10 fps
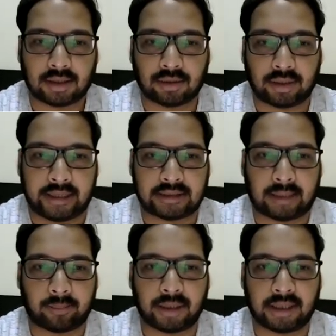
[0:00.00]
तो
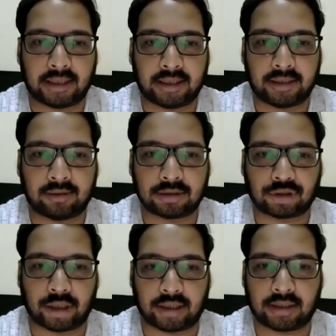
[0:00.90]
एग्जाम्पल के लिए देखो
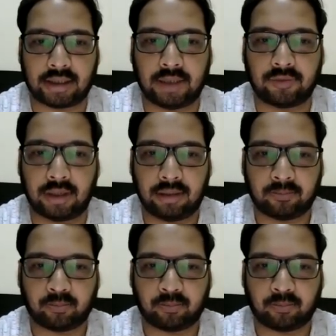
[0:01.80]
स्ट्रक्ट कीवर्ड